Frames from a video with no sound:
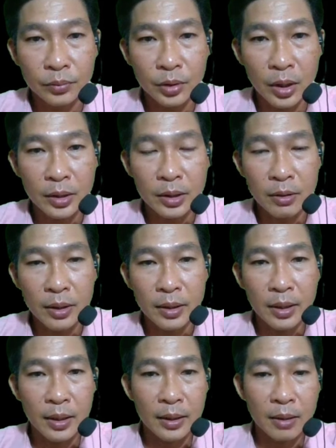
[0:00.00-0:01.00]
rồi sau
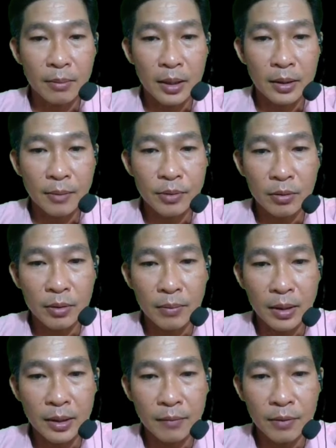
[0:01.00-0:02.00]
khi à, là các bạn nhập xong các
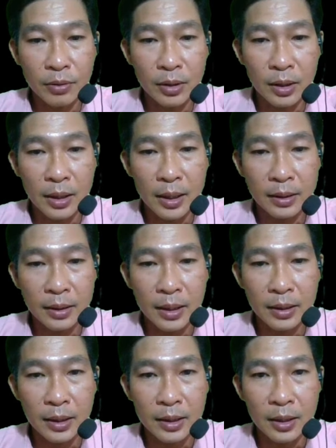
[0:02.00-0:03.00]
bạn nhấn vào chữ là
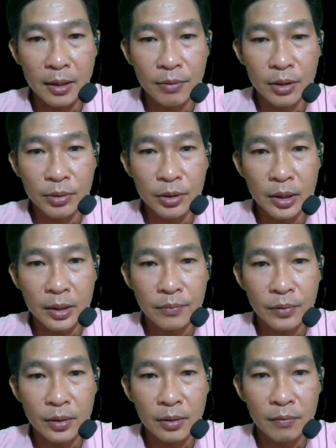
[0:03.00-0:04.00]
đăng ký ở phía góc dưới
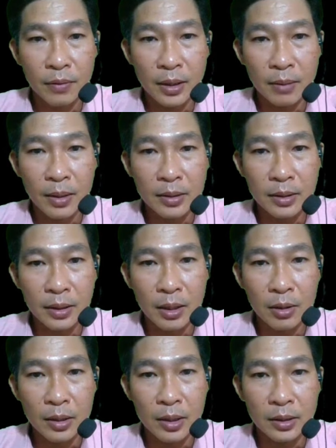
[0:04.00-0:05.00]
và các bạn sẽ
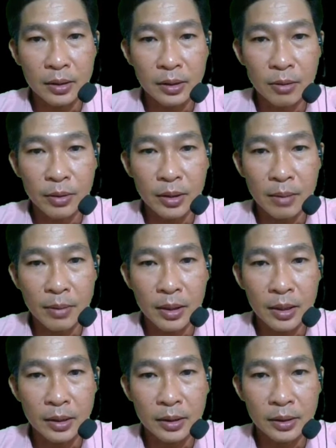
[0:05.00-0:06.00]
kéo cái hình giống như trên màn
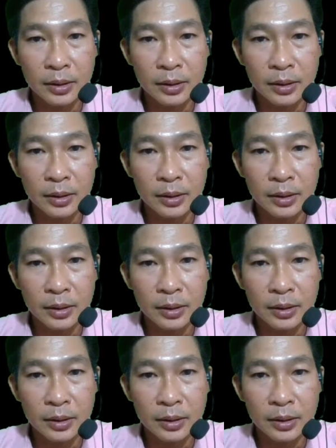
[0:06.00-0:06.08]
hình